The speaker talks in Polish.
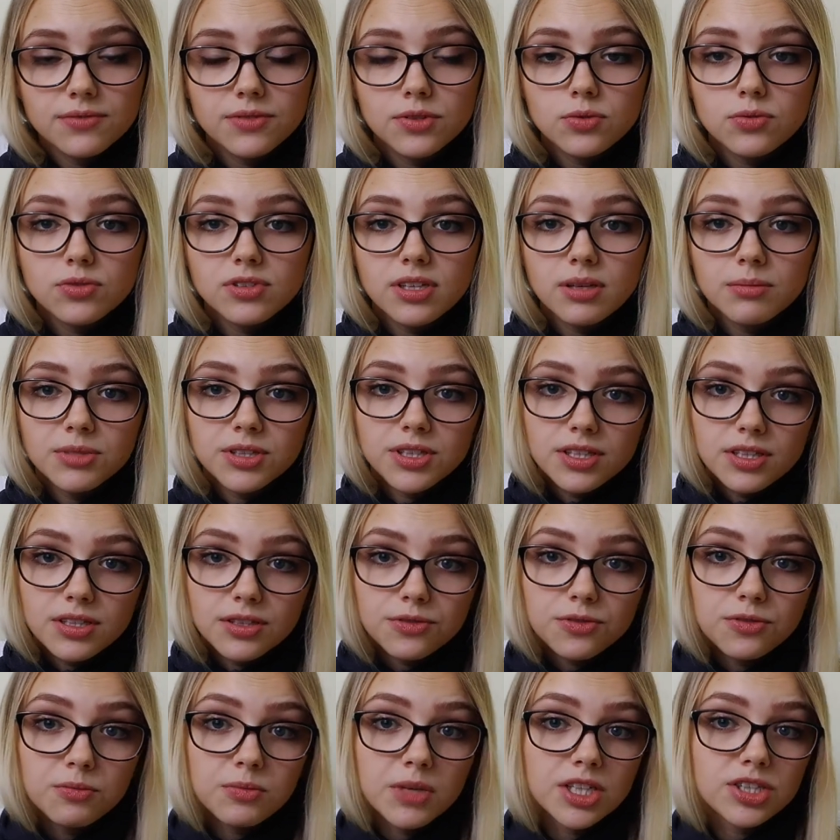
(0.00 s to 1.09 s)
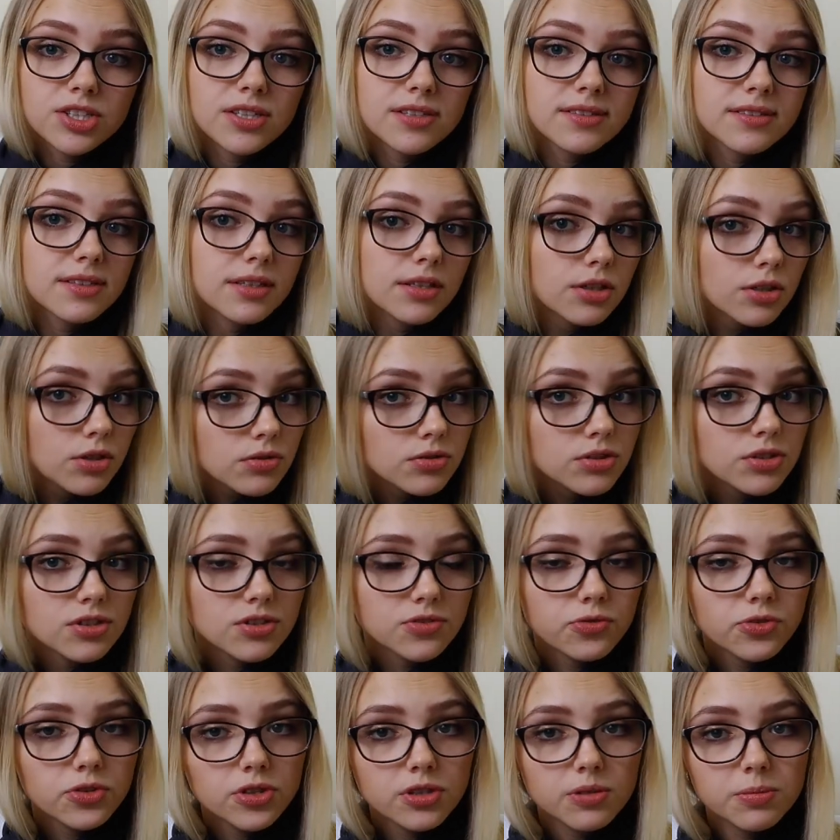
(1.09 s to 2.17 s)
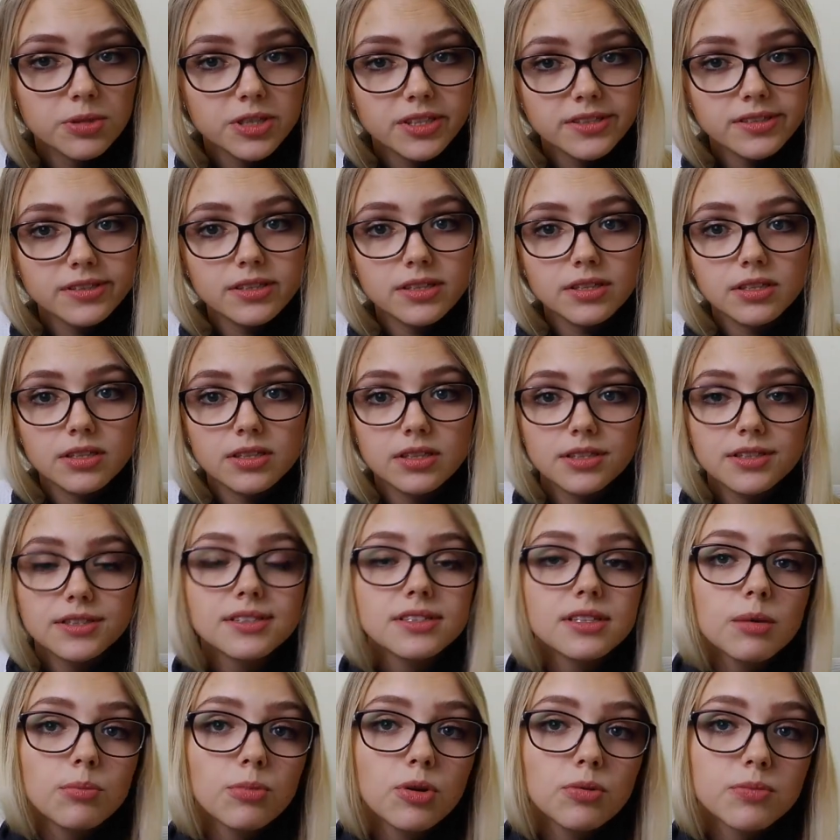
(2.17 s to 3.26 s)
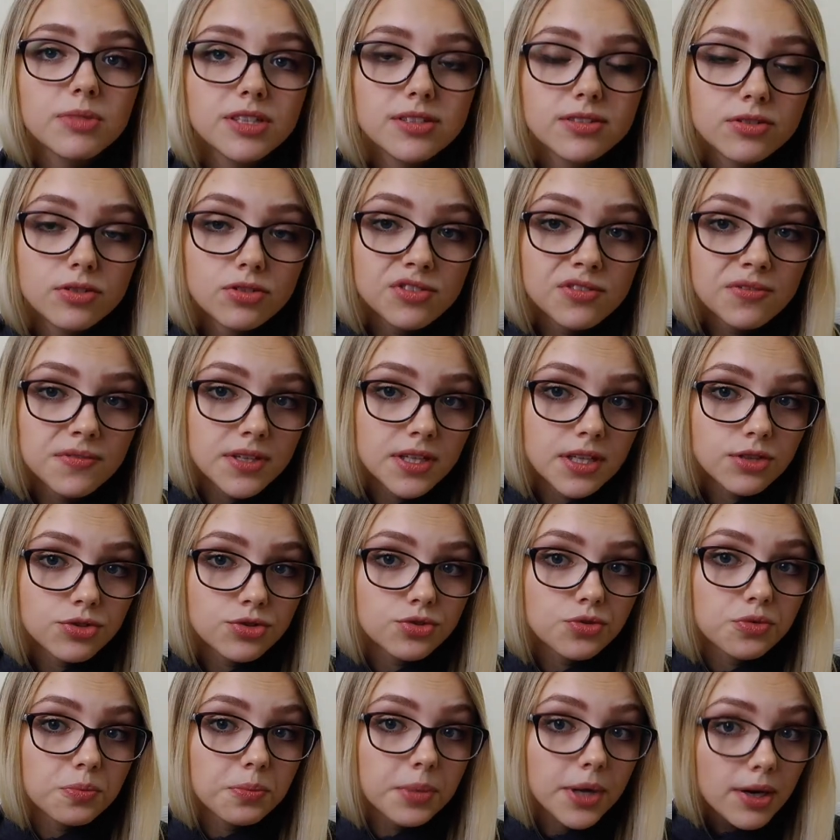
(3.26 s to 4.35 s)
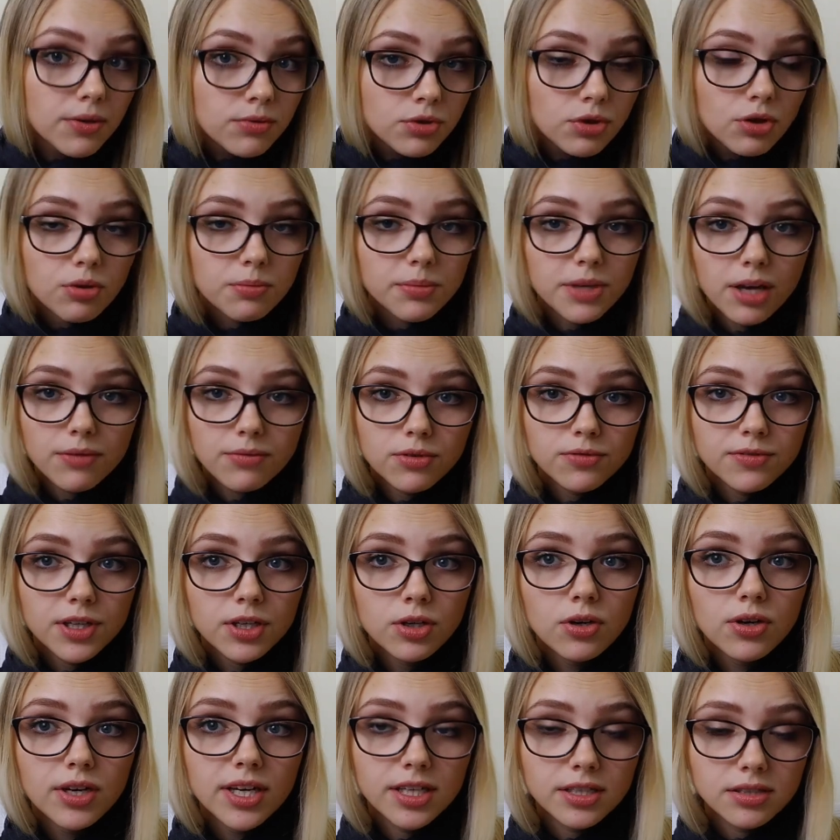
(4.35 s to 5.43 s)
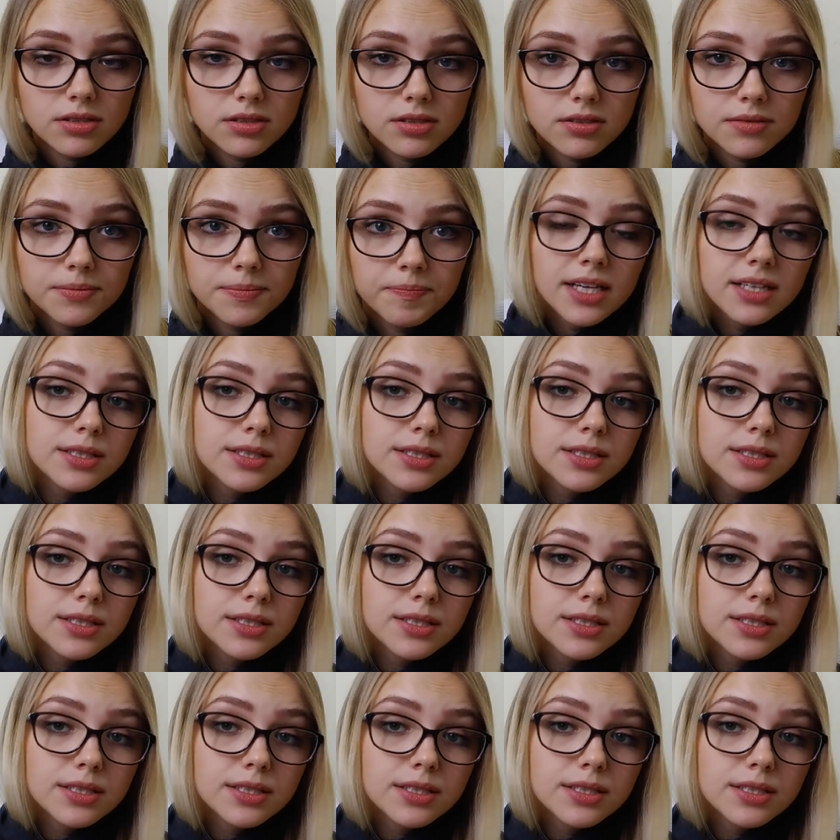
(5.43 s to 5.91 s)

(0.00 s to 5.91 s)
wirusem HIV, ma szansę chronić swoich bliskich i zapobiec rozwinięciu pełnoobjawowego AIDS.